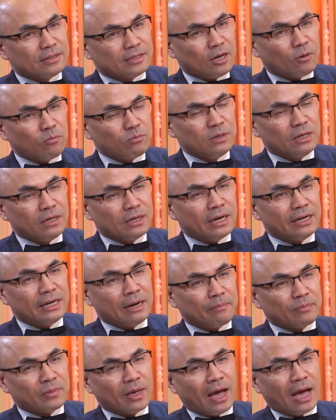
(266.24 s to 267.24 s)
trong những cái
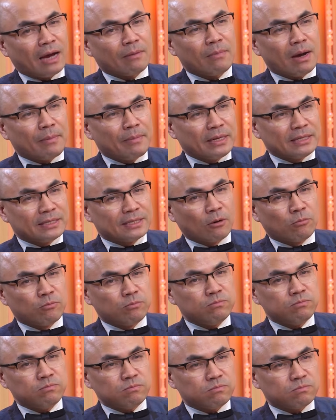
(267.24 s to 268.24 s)
năm tháng mà mình
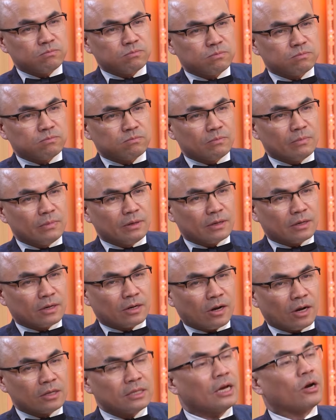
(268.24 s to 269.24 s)
sống
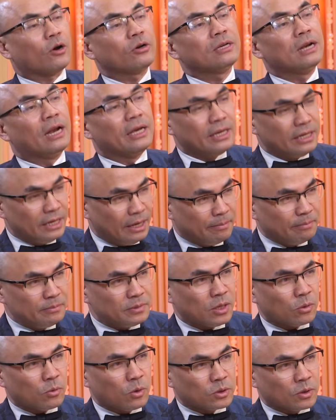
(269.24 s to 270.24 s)
có thể coi như là yên
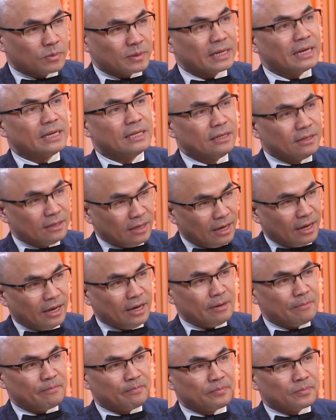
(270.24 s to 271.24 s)
ấm trong cuộc sống gia đình như
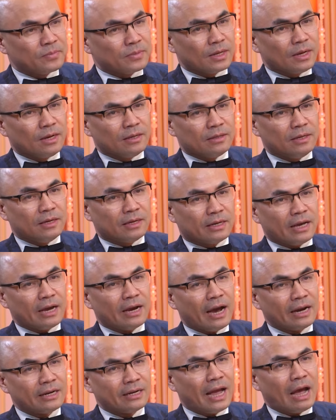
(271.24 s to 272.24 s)
thế thì cái
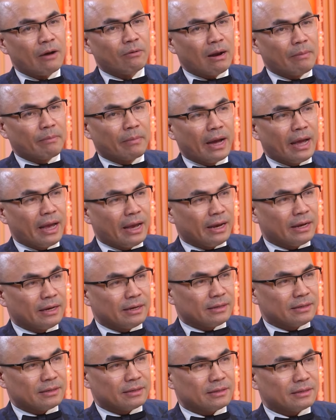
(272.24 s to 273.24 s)
khát khao làm nghề
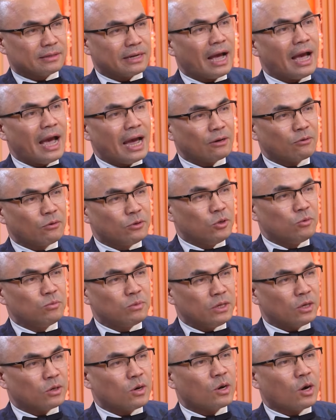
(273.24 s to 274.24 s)
ca hát của
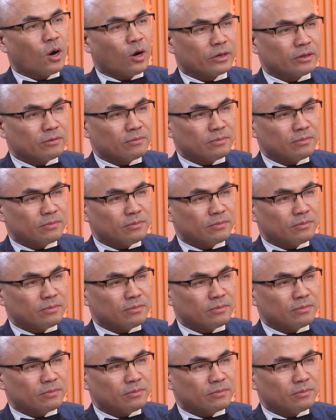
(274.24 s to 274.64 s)
nhung nó có còn